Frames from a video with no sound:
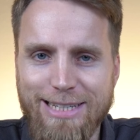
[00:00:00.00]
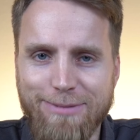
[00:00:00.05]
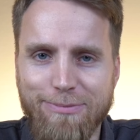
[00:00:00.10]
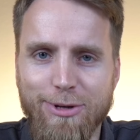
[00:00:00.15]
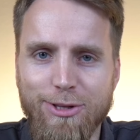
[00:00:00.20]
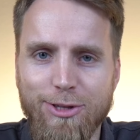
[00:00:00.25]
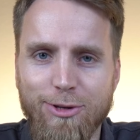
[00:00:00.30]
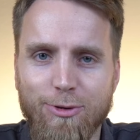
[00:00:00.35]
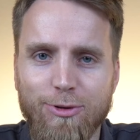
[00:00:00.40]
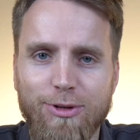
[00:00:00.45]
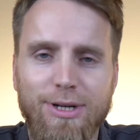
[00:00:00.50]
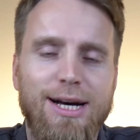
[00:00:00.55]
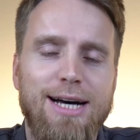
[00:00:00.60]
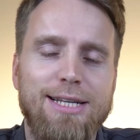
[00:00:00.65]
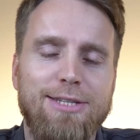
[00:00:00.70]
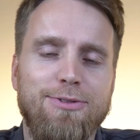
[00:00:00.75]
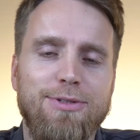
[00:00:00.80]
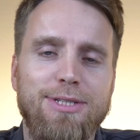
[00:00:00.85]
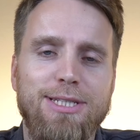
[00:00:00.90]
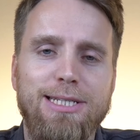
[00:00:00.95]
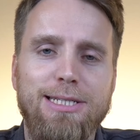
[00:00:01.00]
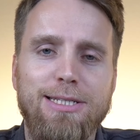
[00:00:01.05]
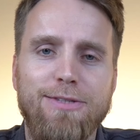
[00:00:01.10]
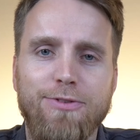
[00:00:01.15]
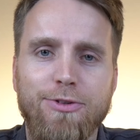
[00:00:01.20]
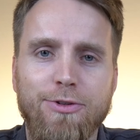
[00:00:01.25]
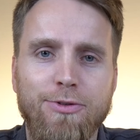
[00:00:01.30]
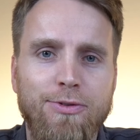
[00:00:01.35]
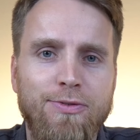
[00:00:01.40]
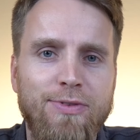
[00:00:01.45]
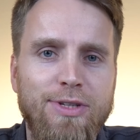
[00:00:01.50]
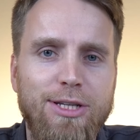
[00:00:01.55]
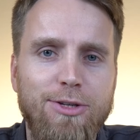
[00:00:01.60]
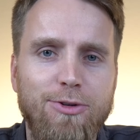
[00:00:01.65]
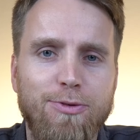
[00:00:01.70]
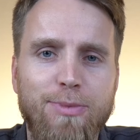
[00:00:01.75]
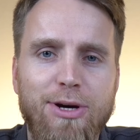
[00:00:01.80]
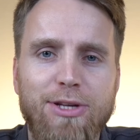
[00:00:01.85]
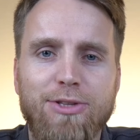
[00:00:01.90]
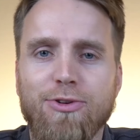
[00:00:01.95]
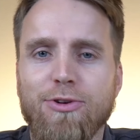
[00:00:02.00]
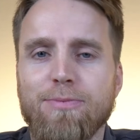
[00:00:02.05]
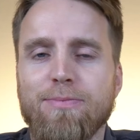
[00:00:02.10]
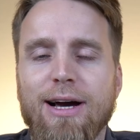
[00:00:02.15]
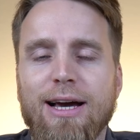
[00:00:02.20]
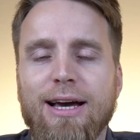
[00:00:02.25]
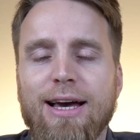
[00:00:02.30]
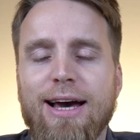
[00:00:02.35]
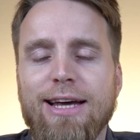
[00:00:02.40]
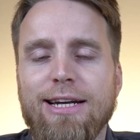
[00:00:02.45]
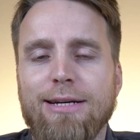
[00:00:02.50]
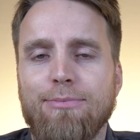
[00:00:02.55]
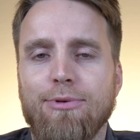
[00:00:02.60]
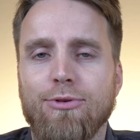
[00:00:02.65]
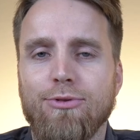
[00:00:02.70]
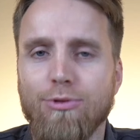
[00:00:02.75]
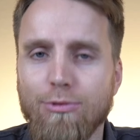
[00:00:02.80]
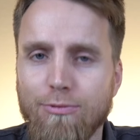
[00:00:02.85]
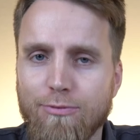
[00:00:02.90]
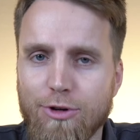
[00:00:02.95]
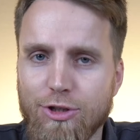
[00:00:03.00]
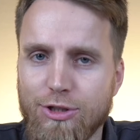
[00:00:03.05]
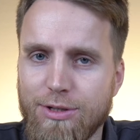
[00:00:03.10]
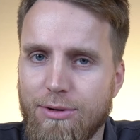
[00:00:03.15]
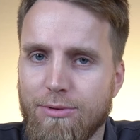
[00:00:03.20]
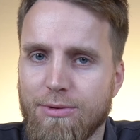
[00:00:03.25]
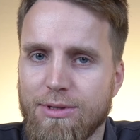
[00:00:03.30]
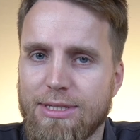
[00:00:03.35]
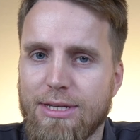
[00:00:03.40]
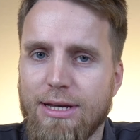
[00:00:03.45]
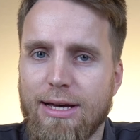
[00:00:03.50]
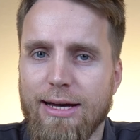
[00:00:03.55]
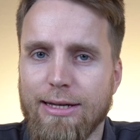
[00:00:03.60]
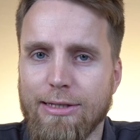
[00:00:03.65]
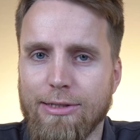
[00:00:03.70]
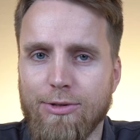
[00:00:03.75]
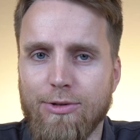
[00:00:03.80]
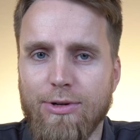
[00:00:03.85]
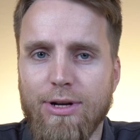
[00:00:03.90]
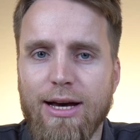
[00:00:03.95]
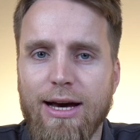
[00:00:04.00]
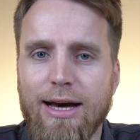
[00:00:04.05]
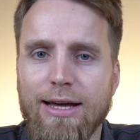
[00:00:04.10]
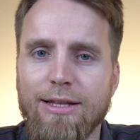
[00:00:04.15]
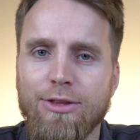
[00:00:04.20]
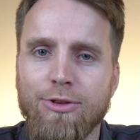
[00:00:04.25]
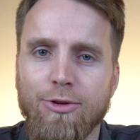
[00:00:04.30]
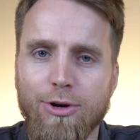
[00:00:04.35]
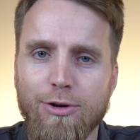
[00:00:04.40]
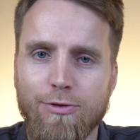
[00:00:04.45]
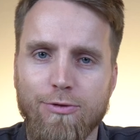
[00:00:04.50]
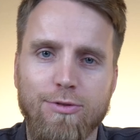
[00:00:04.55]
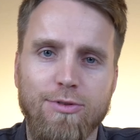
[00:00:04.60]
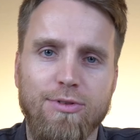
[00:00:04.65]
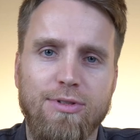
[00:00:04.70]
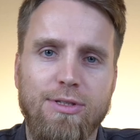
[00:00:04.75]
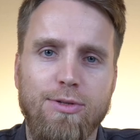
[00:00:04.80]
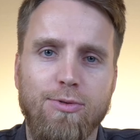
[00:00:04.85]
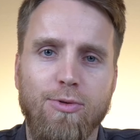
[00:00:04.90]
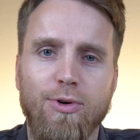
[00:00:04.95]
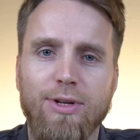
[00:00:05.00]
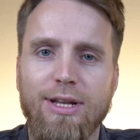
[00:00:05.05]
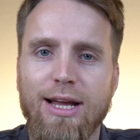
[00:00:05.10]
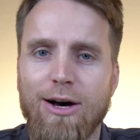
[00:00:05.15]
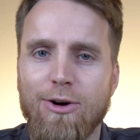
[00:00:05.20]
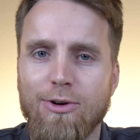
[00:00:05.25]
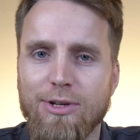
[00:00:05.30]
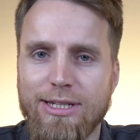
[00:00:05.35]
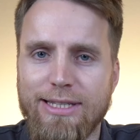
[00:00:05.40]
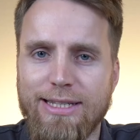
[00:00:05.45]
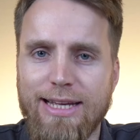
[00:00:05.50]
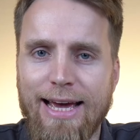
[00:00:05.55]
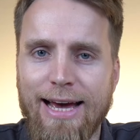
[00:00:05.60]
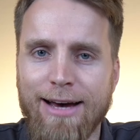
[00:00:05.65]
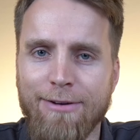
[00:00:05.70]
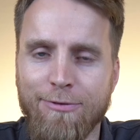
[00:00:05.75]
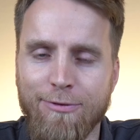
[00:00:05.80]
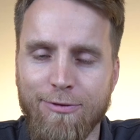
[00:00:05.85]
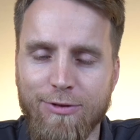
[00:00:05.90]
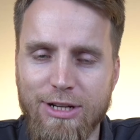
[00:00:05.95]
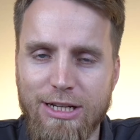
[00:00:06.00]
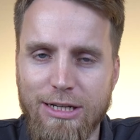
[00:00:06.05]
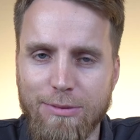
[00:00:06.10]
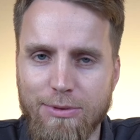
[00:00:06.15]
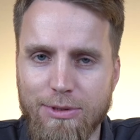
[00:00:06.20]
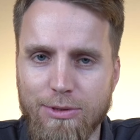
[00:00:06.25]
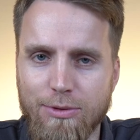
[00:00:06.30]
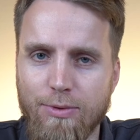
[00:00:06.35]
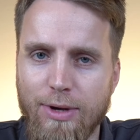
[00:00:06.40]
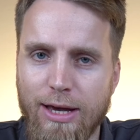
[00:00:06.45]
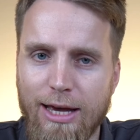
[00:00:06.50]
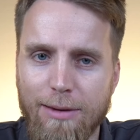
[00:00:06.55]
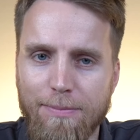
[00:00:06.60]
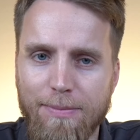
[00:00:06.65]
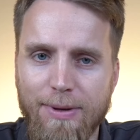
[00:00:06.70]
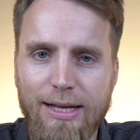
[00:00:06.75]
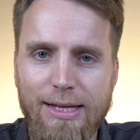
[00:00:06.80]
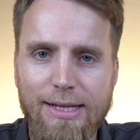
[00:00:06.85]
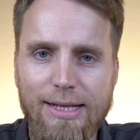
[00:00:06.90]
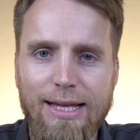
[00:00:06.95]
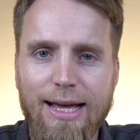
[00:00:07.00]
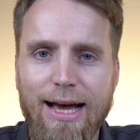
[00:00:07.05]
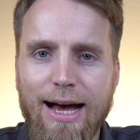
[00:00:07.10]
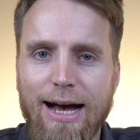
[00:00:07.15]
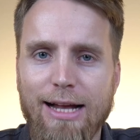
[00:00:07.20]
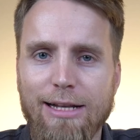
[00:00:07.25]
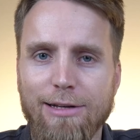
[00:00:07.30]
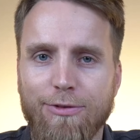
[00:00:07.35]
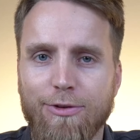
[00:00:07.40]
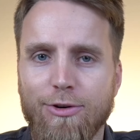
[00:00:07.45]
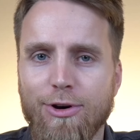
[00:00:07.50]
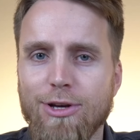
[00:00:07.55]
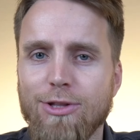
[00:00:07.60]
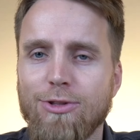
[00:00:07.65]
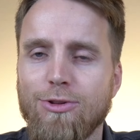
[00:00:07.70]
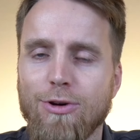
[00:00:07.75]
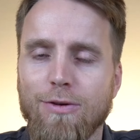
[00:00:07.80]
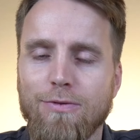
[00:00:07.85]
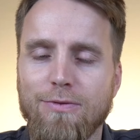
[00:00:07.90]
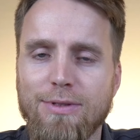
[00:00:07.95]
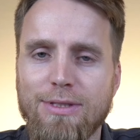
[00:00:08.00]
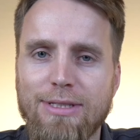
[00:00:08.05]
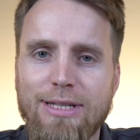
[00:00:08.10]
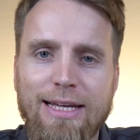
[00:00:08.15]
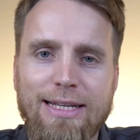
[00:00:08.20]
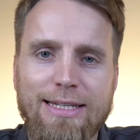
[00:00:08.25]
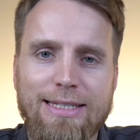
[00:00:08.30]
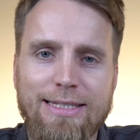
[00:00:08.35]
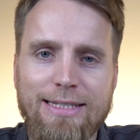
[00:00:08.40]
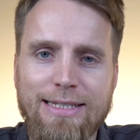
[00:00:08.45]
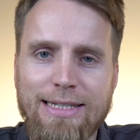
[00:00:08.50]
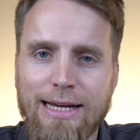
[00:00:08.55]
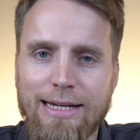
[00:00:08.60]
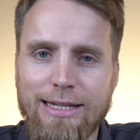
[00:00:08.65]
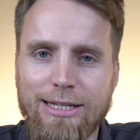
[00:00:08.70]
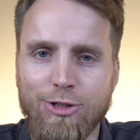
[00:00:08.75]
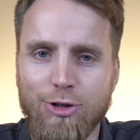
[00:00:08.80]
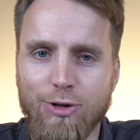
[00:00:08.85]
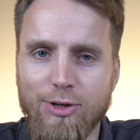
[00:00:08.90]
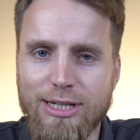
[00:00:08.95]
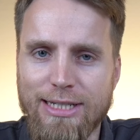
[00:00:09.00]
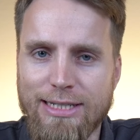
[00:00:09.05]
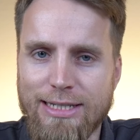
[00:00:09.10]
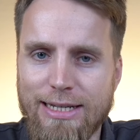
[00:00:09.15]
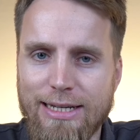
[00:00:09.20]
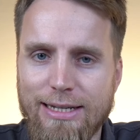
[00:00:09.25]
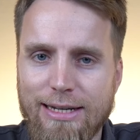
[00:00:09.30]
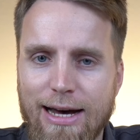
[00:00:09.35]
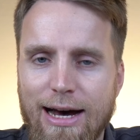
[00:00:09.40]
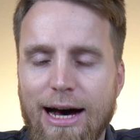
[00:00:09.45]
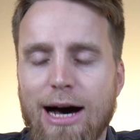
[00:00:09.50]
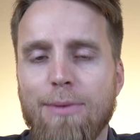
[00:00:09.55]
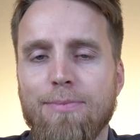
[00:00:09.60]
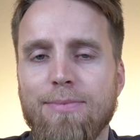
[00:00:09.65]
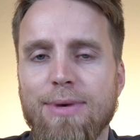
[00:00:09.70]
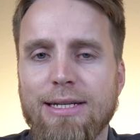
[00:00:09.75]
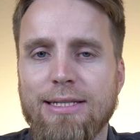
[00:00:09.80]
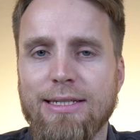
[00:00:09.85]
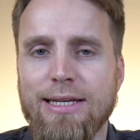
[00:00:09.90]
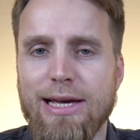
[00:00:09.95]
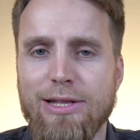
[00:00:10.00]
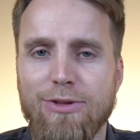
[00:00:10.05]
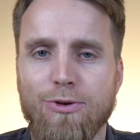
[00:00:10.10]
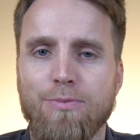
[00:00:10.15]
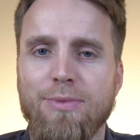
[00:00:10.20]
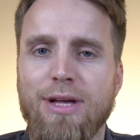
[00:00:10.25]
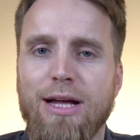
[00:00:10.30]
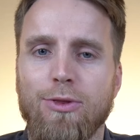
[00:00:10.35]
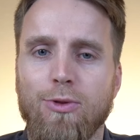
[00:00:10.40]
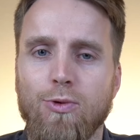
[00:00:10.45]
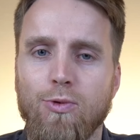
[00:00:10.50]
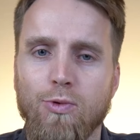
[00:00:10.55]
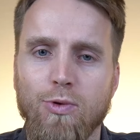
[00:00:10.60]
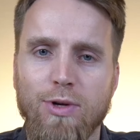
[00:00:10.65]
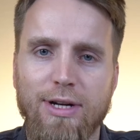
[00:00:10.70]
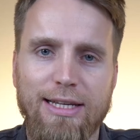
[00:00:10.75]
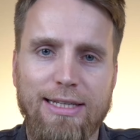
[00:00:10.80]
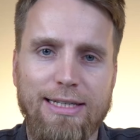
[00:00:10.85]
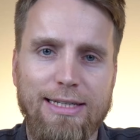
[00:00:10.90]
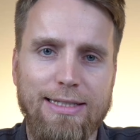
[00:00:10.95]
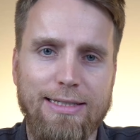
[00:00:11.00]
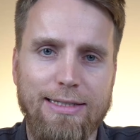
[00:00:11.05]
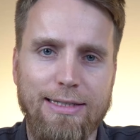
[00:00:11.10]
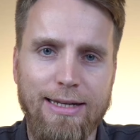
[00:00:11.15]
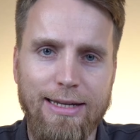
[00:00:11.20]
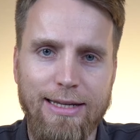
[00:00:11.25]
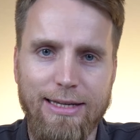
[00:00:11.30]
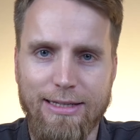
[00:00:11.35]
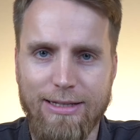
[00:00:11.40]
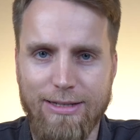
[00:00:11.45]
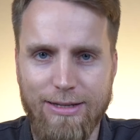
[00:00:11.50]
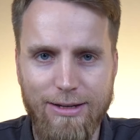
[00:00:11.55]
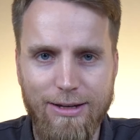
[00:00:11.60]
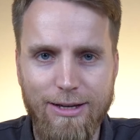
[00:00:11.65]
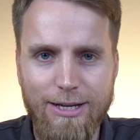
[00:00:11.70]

Ich bin Jonas und in diesem Video möchte ich euch mal keine Produktvorstellung zeigen, sondern eine neue Funktion aus der Philips Hue App. Einige von euch dürften es sicherlich schon gesehen haben. Es geht um natürliches Licht.